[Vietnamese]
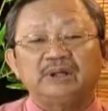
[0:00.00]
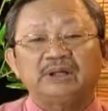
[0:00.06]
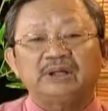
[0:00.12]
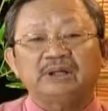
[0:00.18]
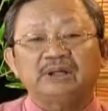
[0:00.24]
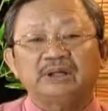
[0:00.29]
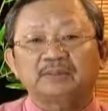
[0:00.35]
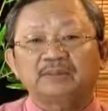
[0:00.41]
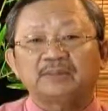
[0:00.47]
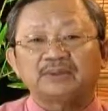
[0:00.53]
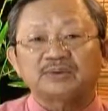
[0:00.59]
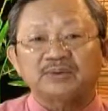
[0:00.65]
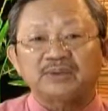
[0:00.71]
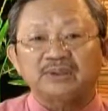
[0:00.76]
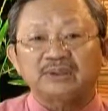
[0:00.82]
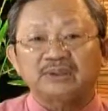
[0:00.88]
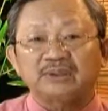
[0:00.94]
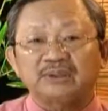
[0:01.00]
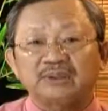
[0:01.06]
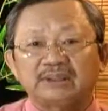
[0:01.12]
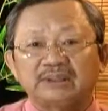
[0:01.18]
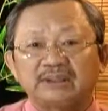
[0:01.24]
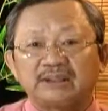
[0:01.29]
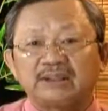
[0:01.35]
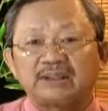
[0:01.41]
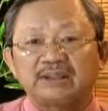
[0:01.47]
nghiện ma túy nó
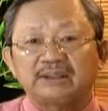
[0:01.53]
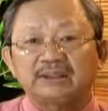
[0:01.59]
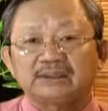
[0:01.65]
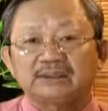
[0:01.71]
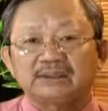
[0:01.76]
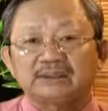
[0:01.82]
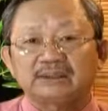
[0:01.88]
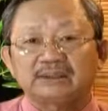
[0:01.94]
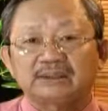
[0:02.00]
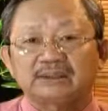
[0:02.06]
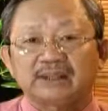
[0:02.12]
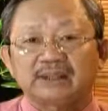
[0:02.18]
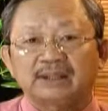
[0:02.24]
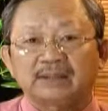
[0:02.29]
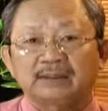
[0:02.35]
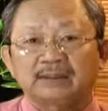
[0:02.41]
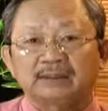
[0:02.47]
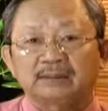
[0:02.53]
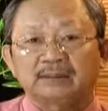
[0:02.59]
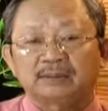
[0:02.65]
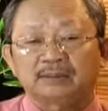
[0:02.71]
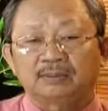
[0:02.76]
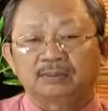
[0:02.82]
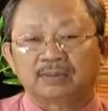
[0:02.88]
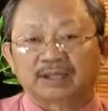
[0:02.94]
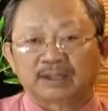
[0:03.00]
lên cơn á người ta
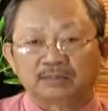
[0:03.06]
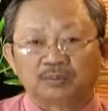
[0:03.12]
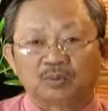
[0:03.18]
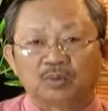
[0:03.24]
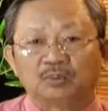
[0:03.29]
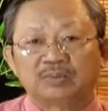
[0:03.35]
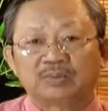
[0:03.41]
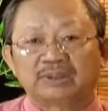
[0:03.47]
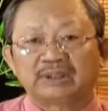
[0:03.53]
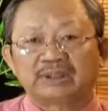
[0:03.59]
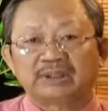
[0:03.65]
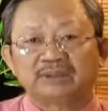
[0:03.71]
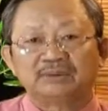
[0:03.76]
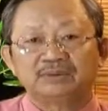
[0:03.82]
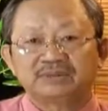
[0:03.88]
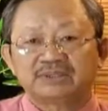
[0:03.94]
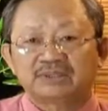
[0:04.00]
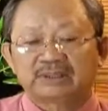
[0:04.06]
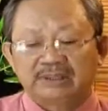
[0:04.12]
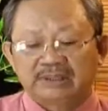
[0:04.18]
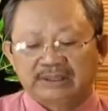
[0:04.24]
cũng lạnh bụng người ta yếu sức